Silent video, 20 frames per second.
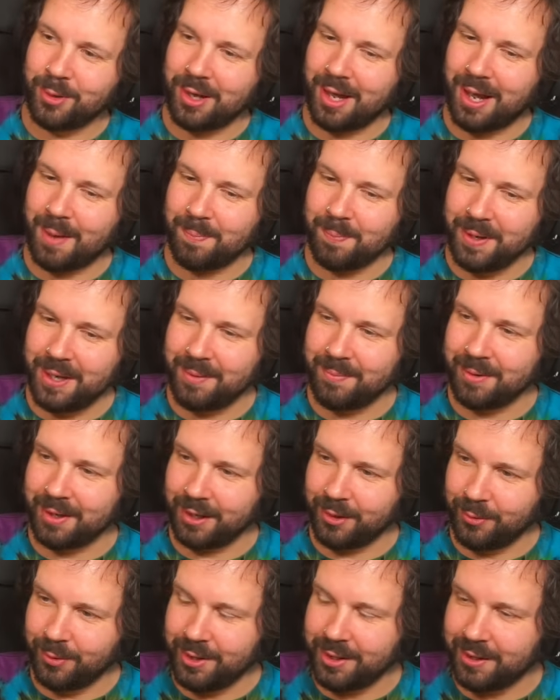oder abnehmen
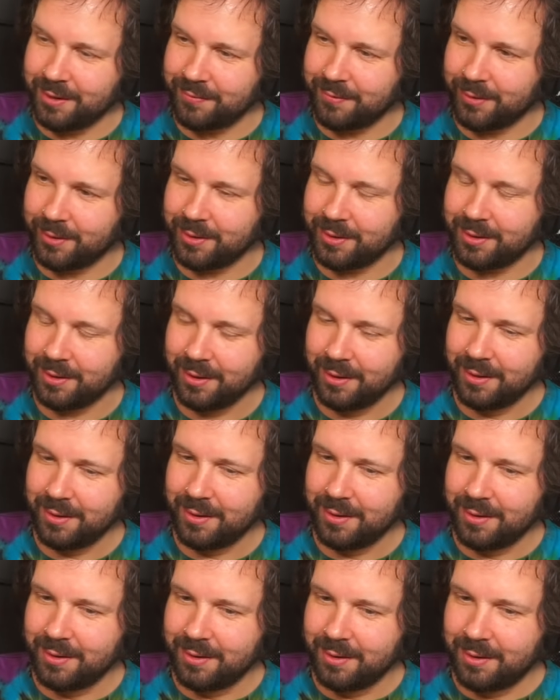regulieren wollt,
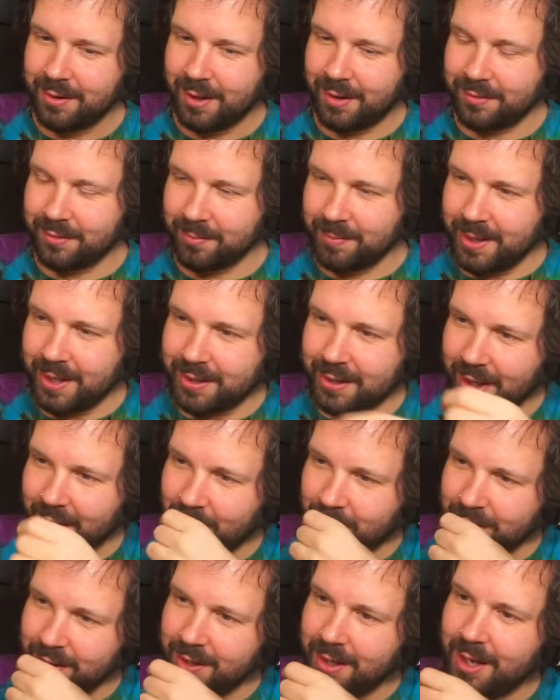also mehr
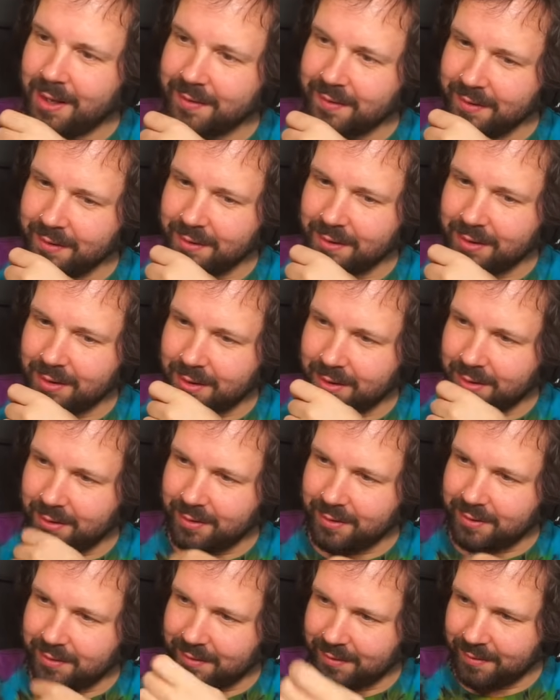Kalorien essen
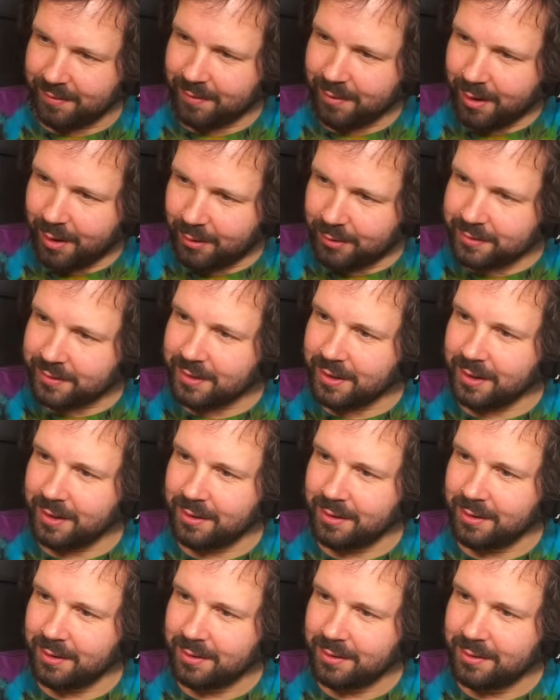als
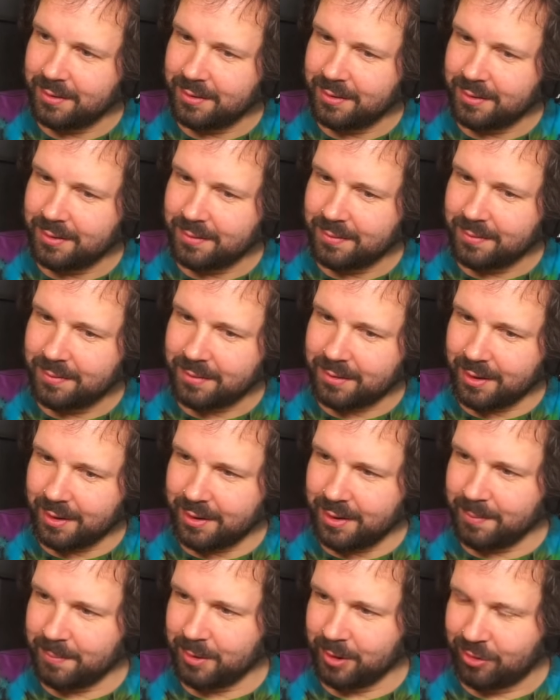rausgehen, dann
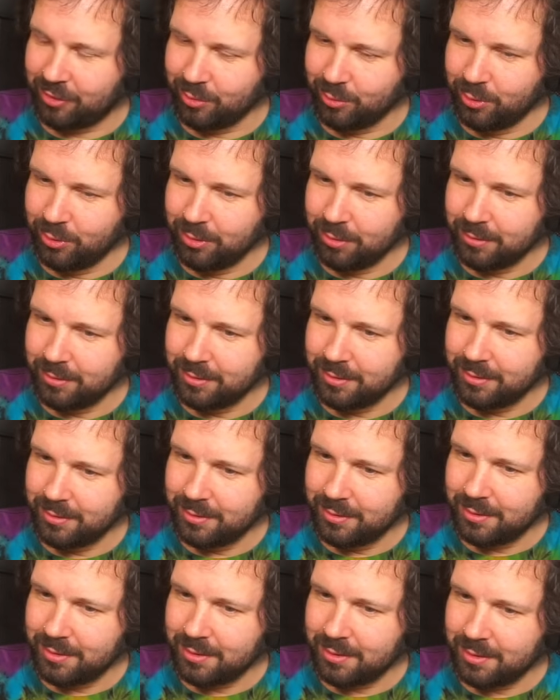nehmt ihr zu.
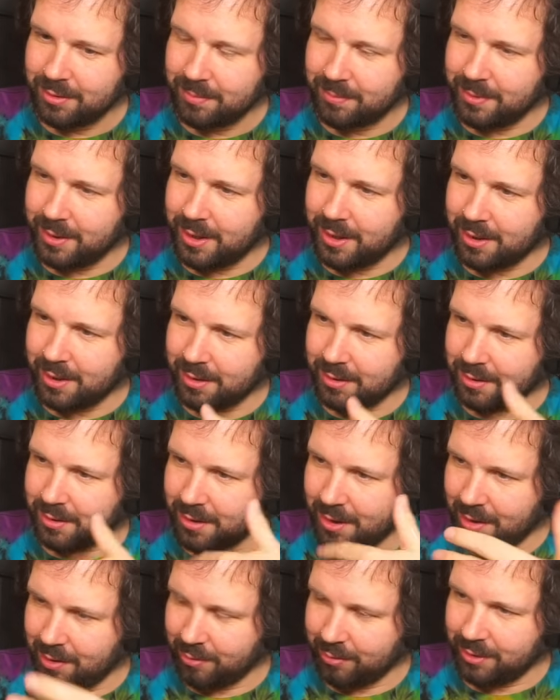Mehr
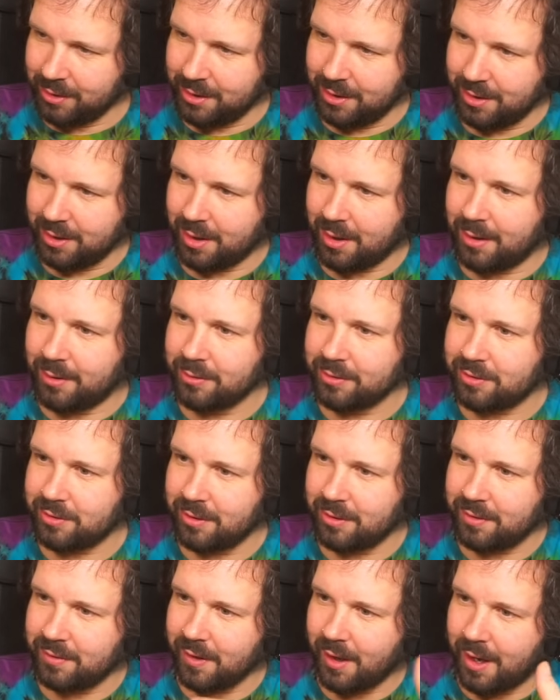Kalorien raus
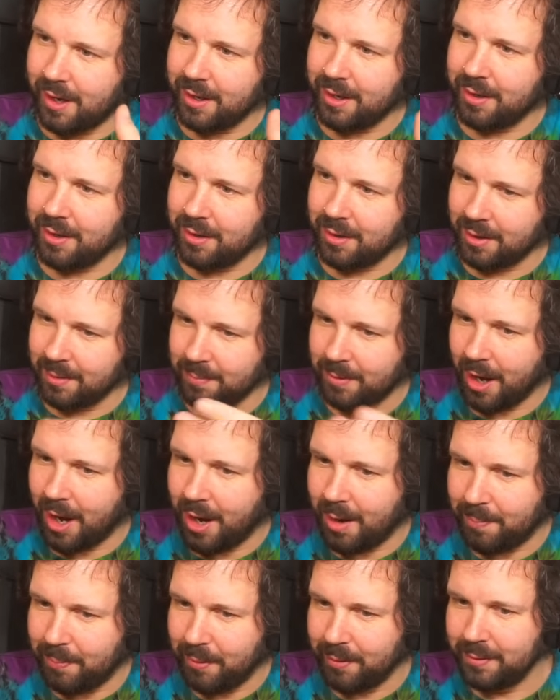als rein, nehmt ihr
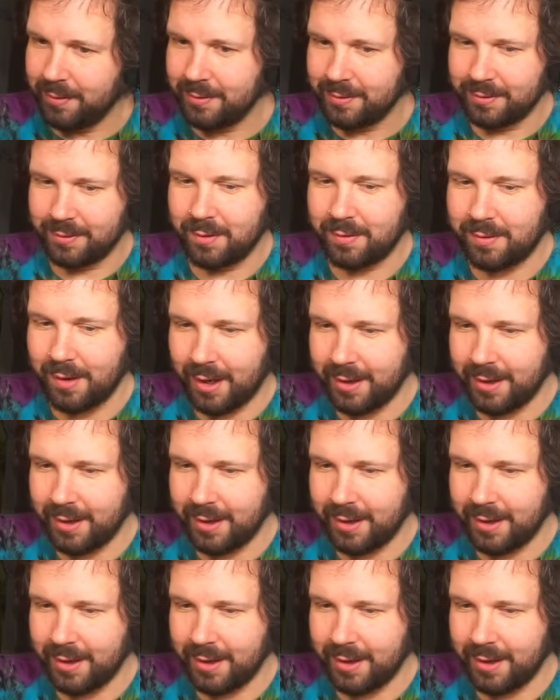ab. Das ist